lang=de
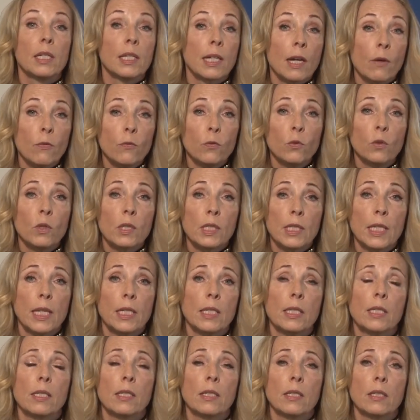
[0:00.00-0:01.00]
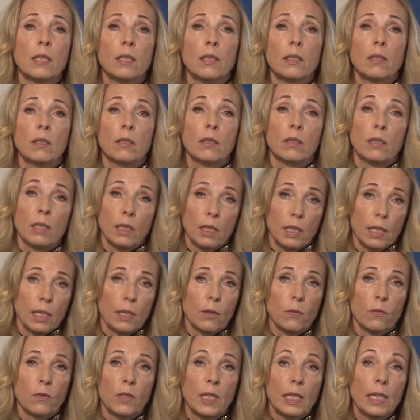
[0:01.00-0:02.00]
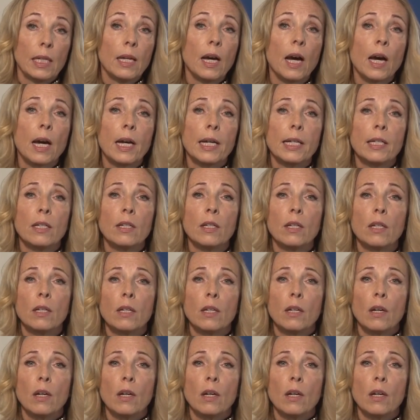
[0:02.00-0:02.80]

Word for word: Dafür setzt sich die DFG ein,